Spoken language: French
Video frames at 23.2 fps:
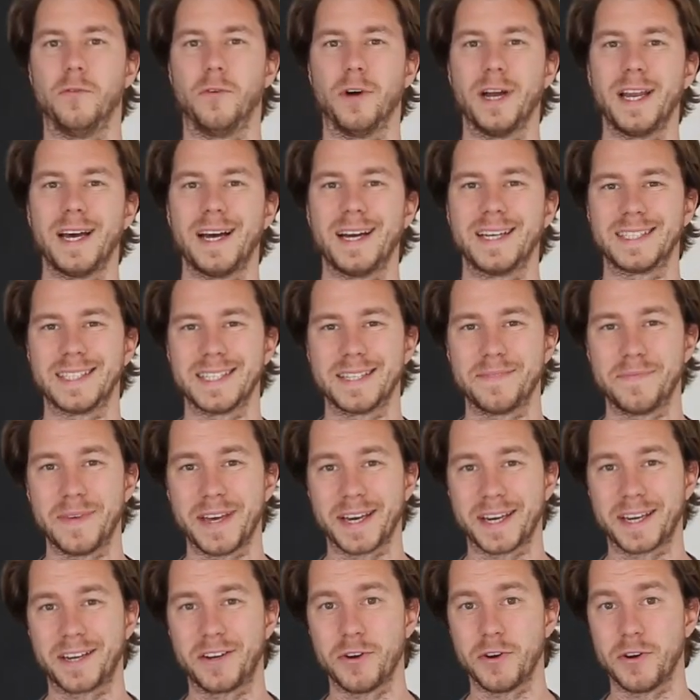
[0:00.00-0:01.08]
Voilà,
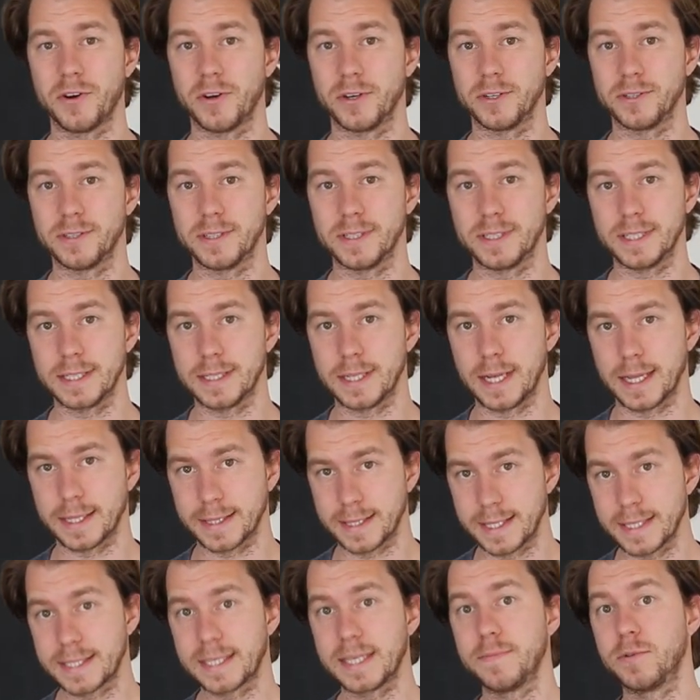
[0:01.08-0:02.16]
j'espère que la
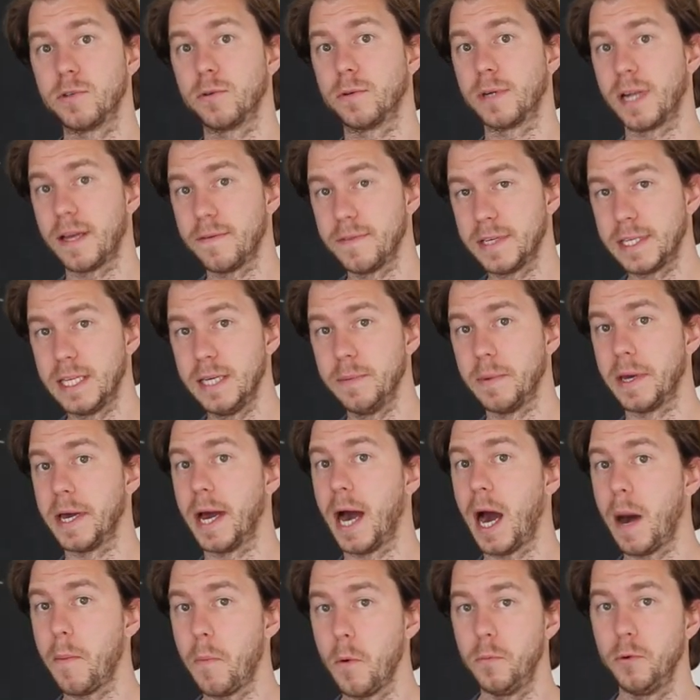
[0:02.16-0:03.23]
description de la victime
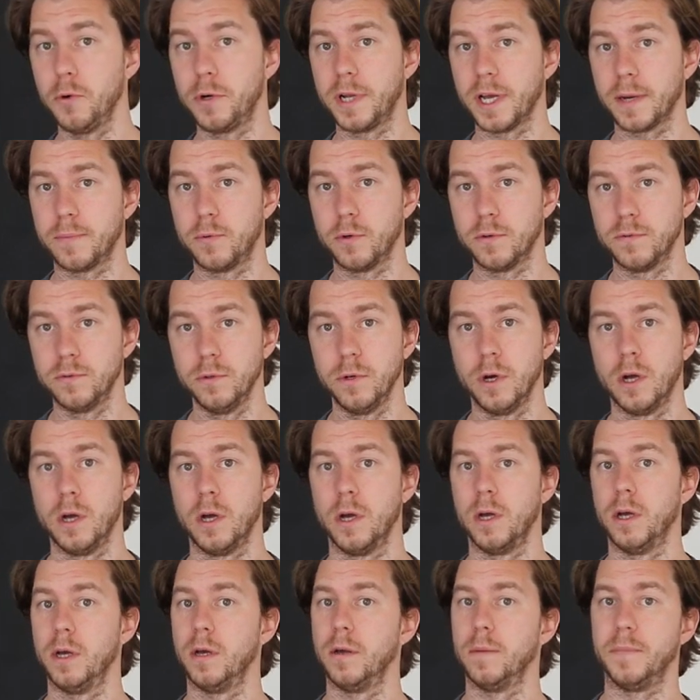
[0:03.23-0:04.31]
est un peu plus claire pour vous.
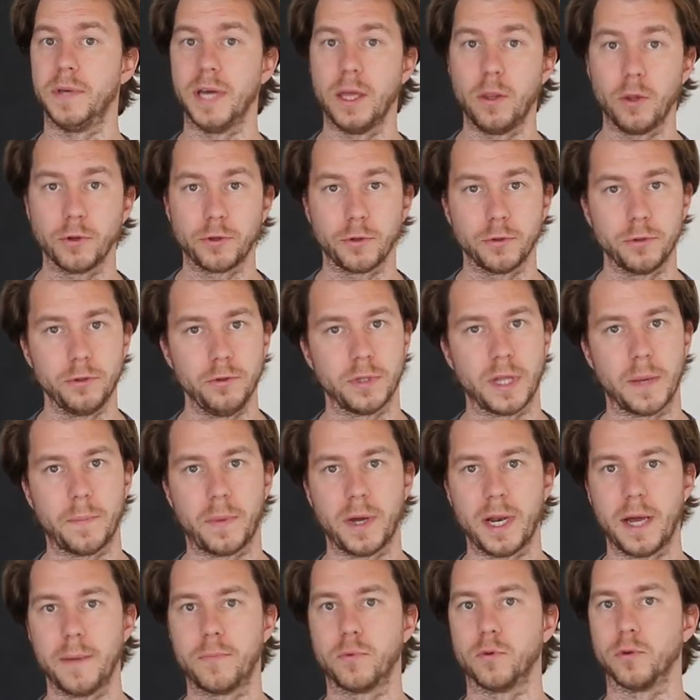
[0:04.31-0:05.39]
Bien entendu, on n'est
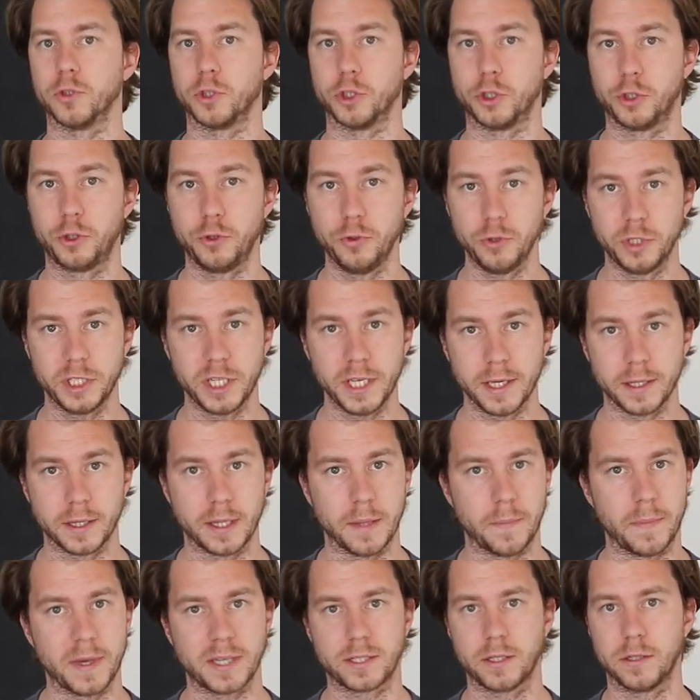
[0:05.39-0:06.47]
pas là pour juger
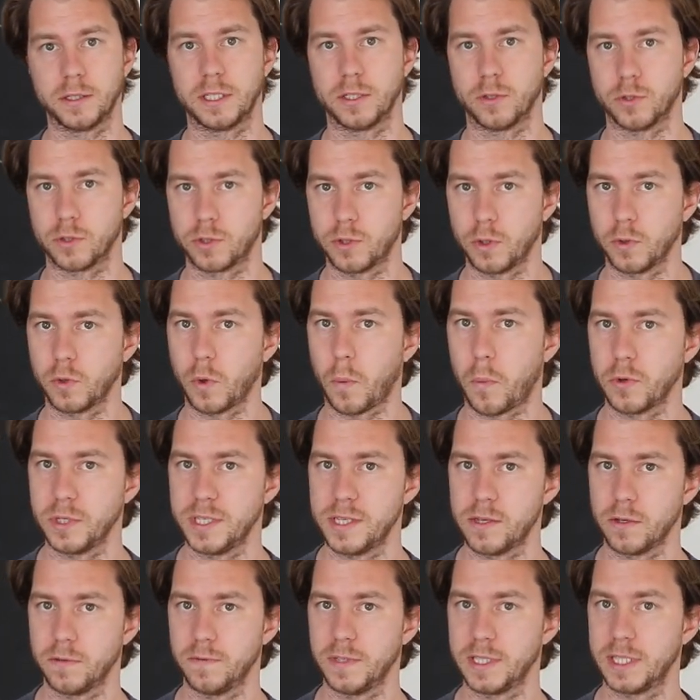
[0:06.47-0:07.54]
des personnes qui se sentent en
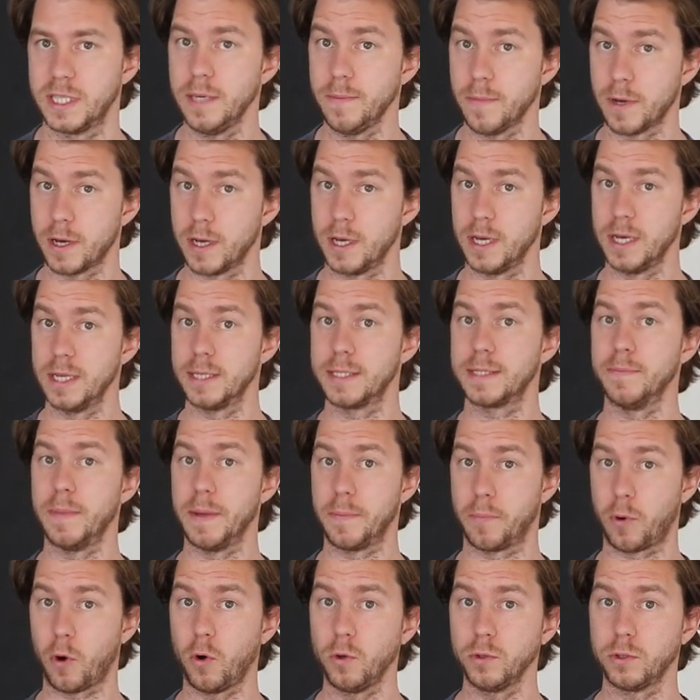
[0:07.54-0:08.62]
position de victime,
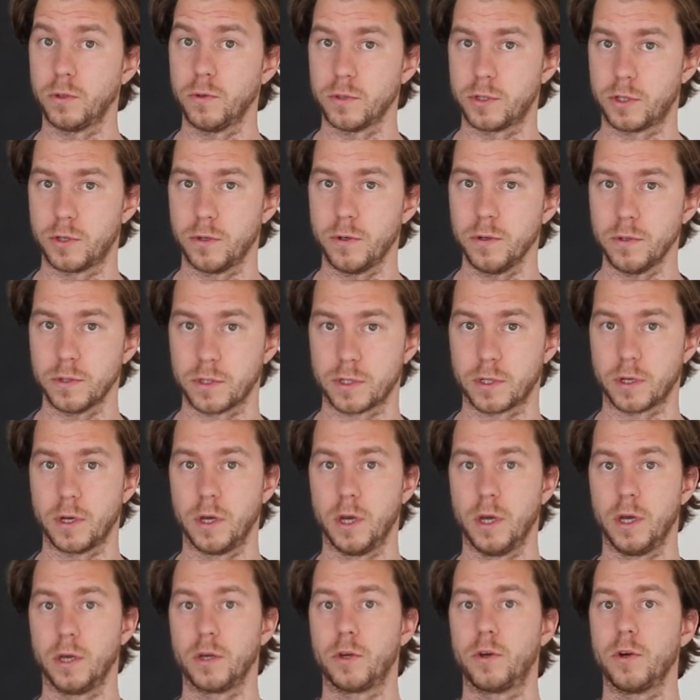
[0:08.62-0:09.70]
mais prendre conscience
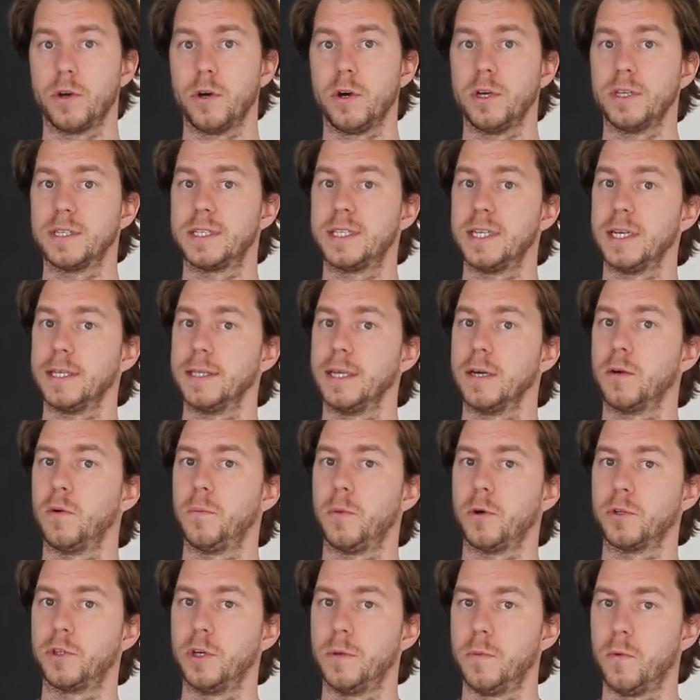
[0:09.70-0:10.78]
que certains
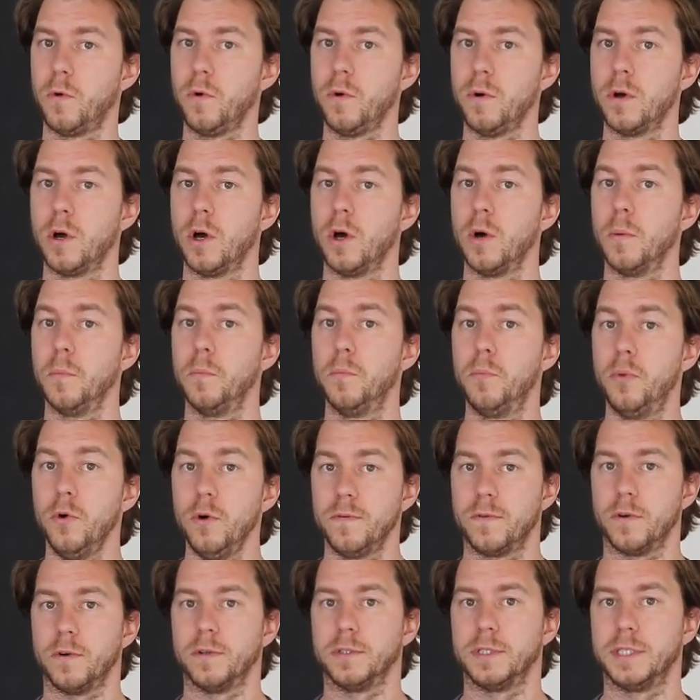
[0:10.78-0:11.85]
comportements
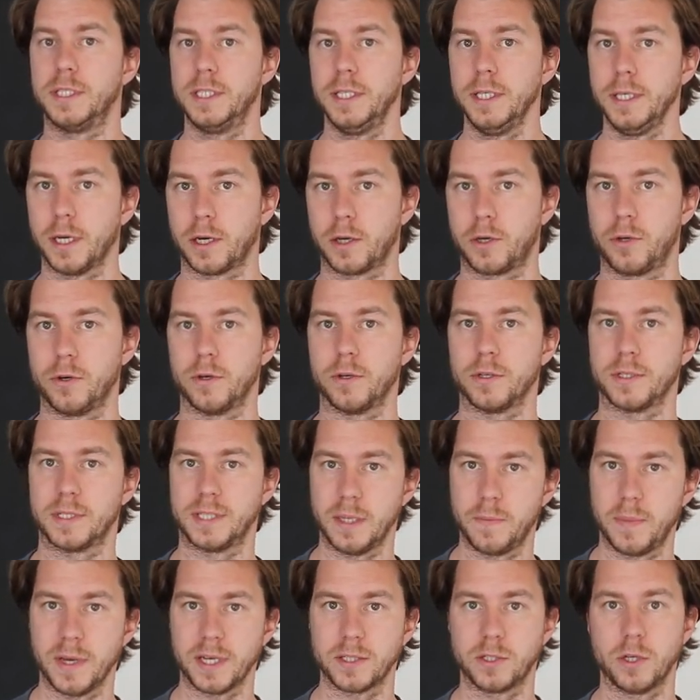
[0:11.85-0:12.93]
peuvent dire que
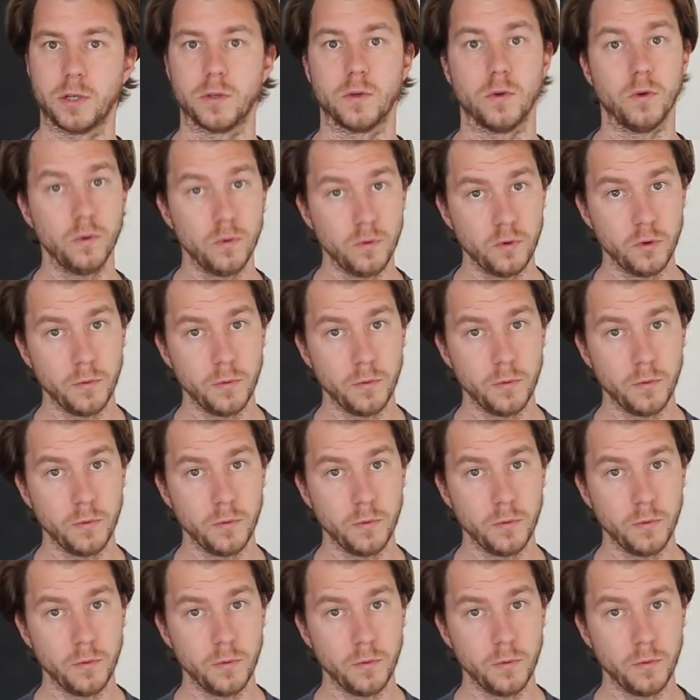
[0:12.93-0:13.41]
cette personne ou